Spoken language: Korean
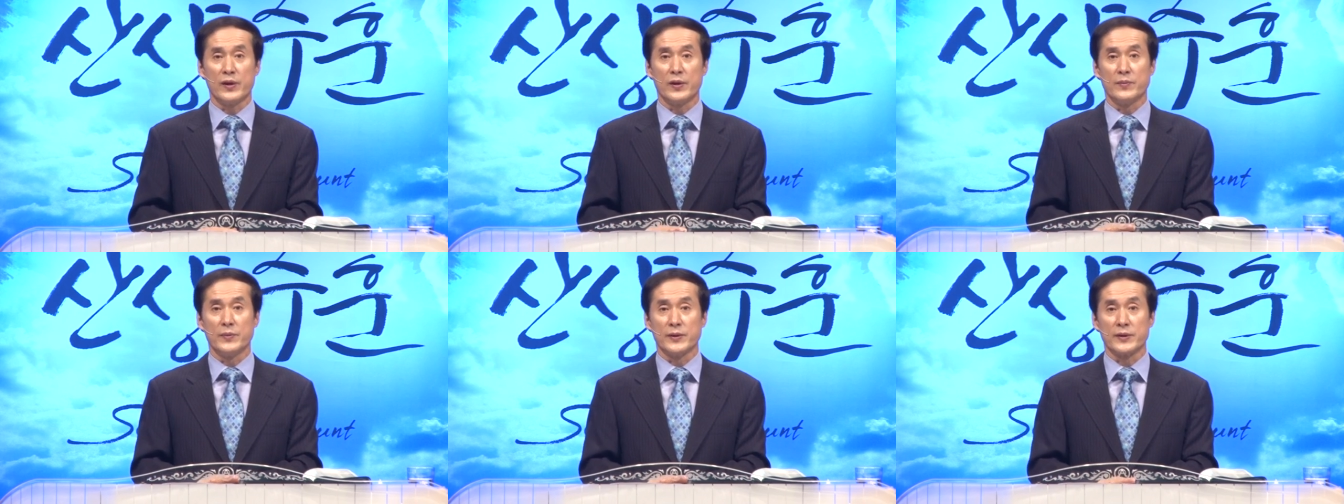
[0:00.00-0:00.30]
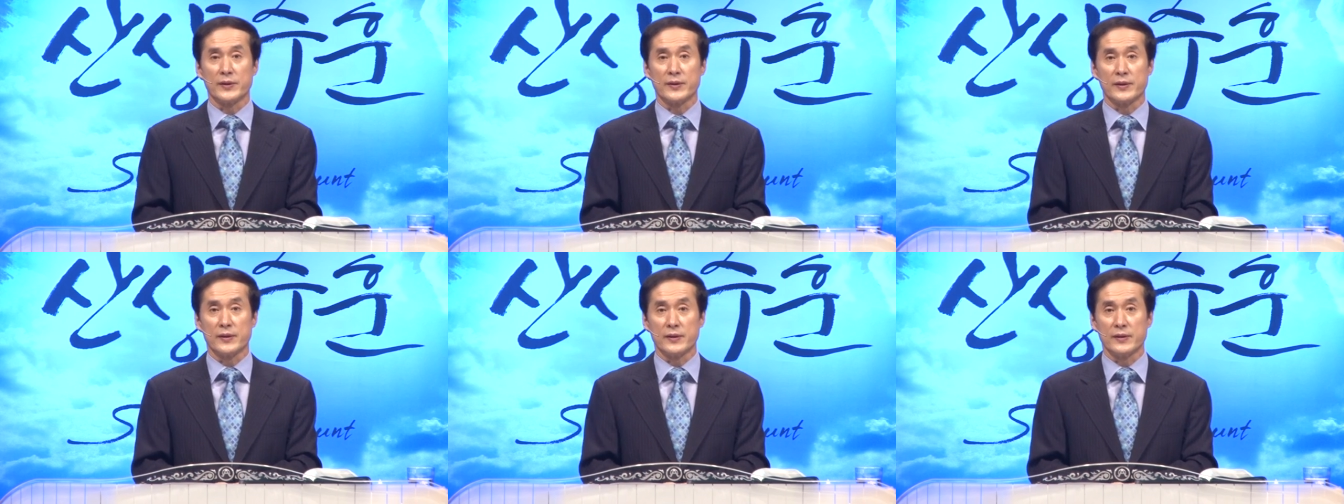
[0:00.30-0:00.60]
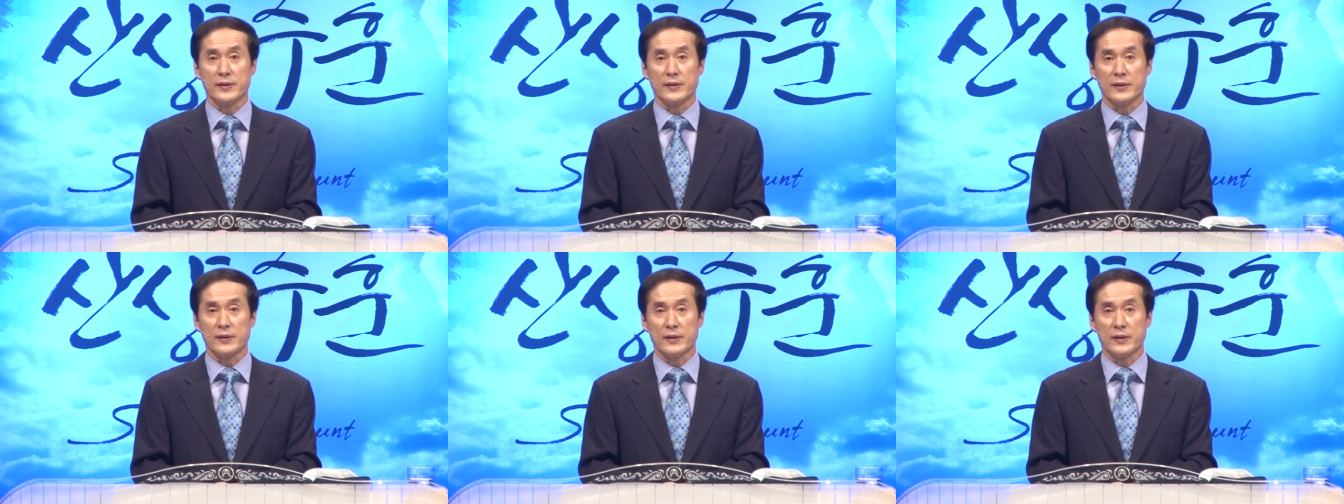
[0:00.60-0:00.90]

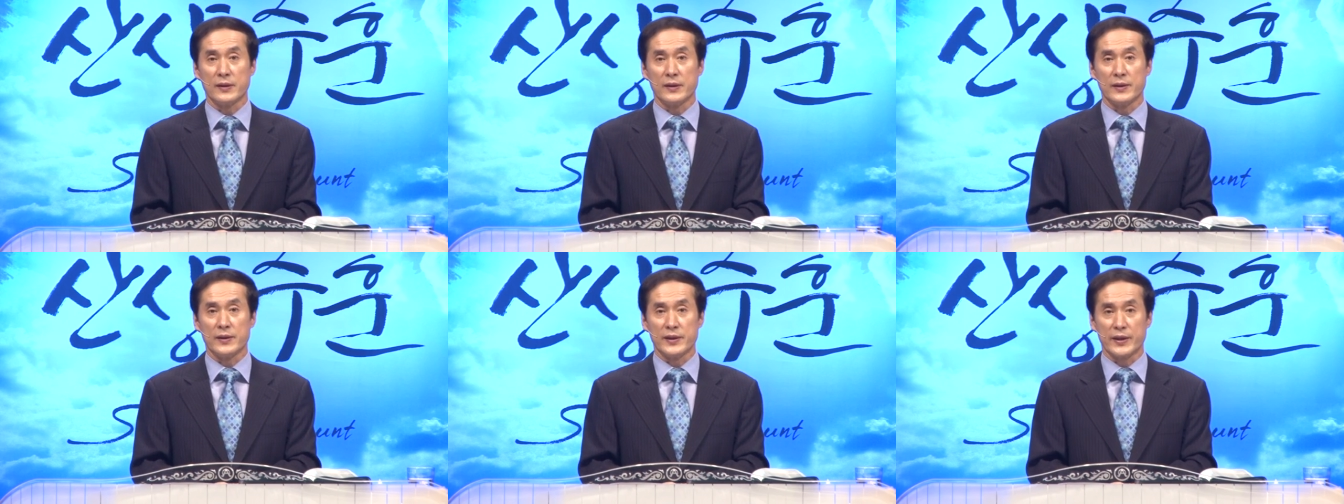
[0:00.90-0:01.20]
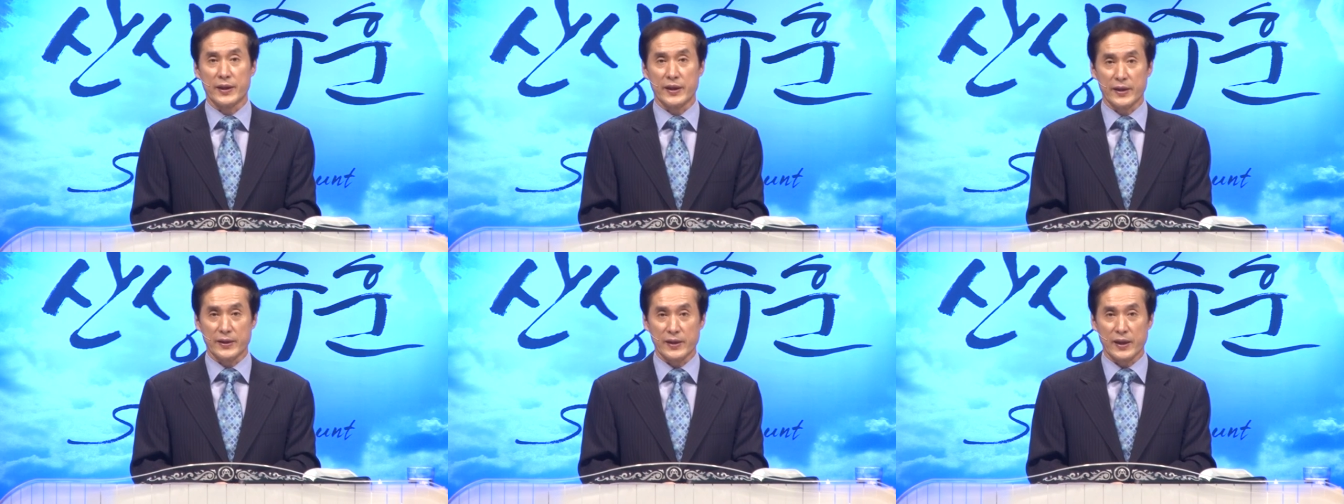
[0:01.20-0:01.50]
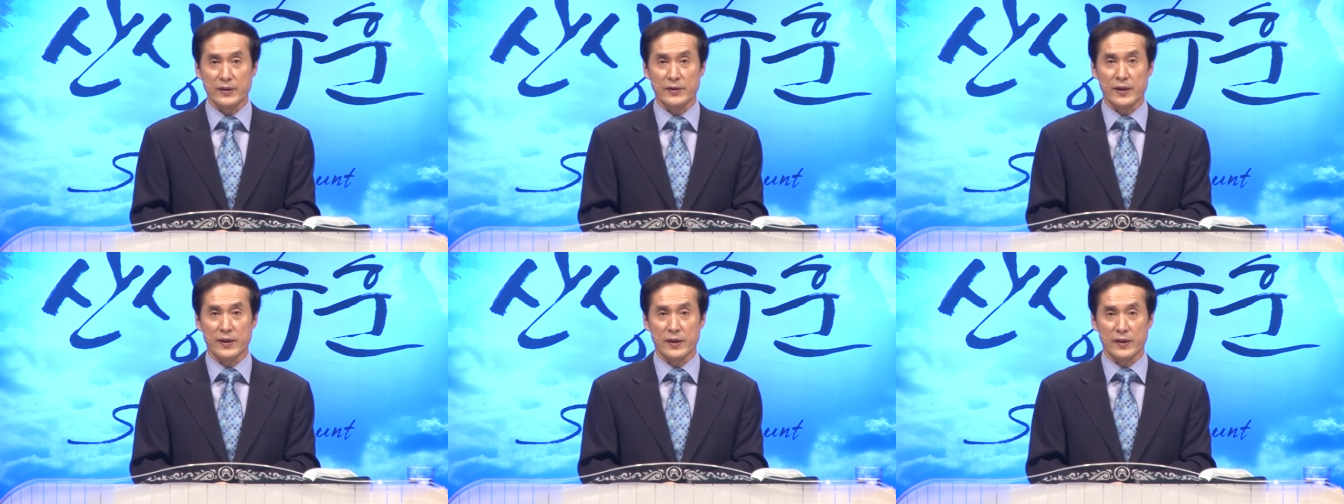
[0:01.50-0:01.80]
넘어서는
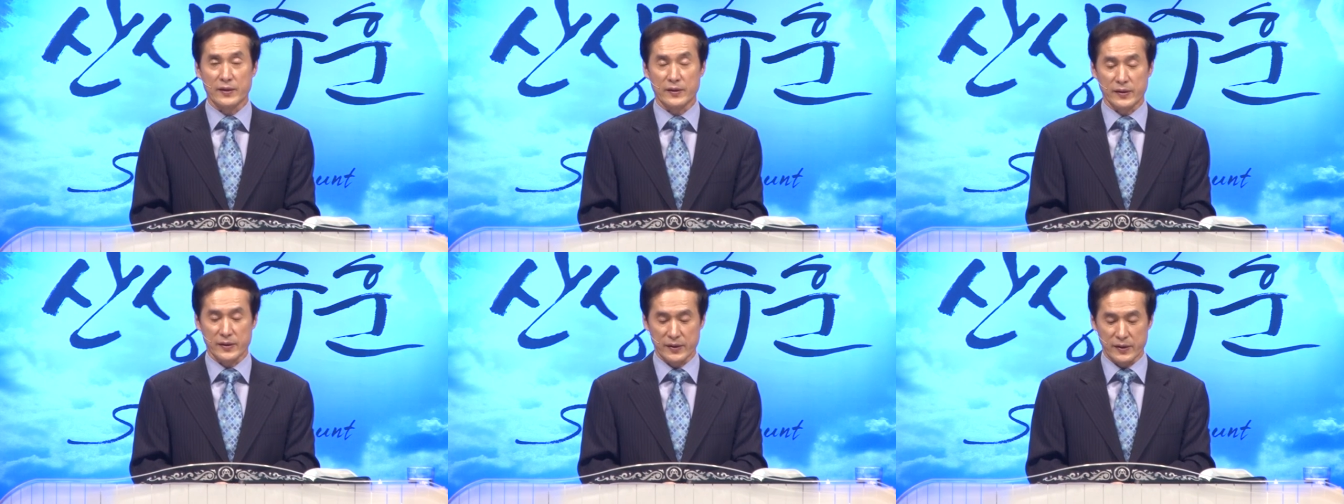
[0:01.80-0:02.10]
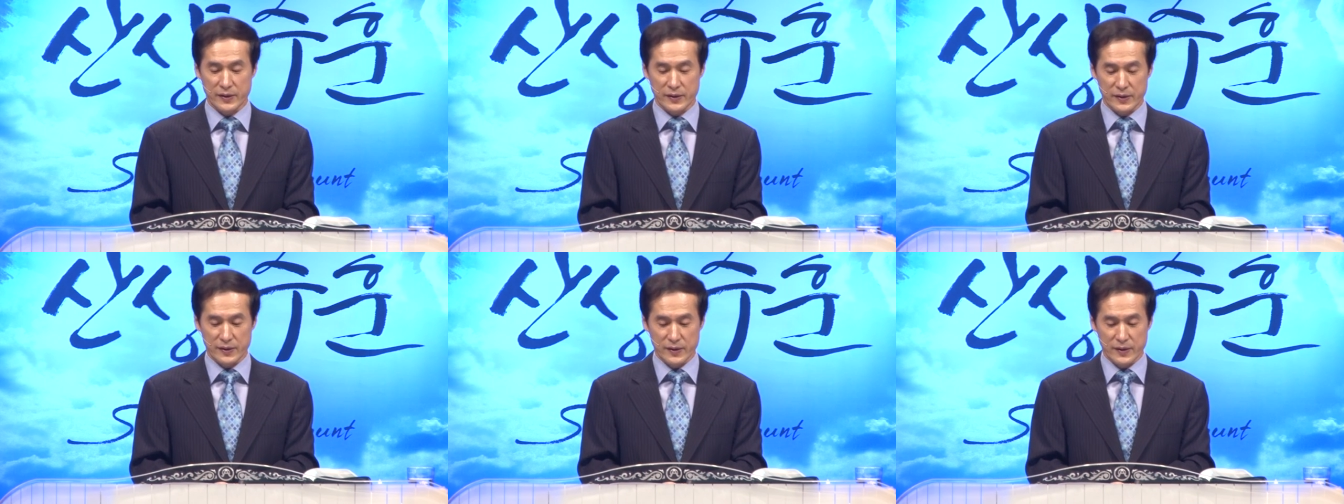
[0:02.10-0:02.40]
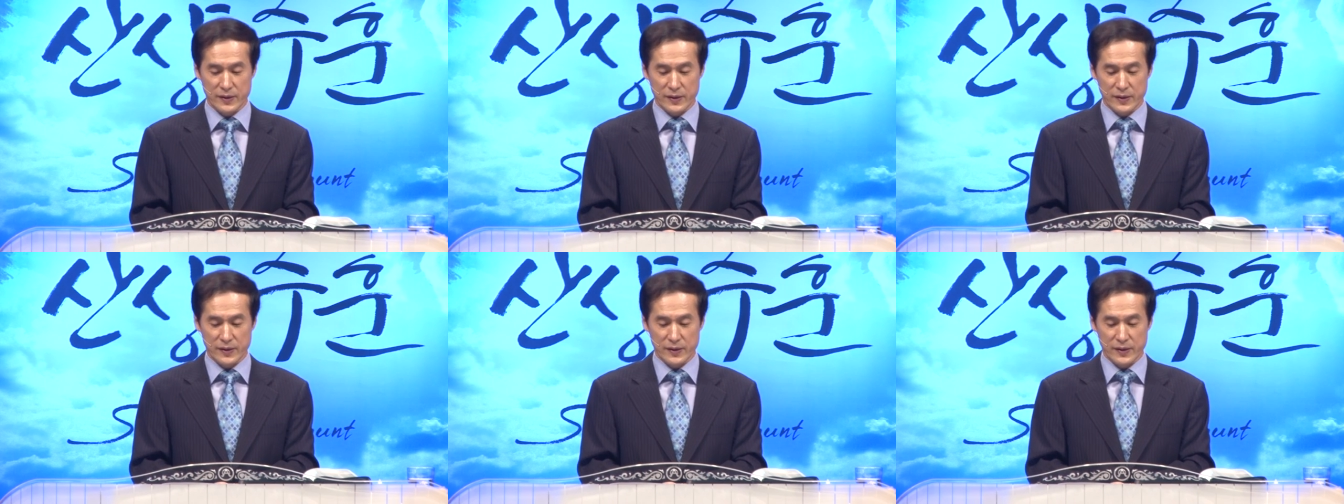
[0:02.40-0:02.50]
제자들의 의,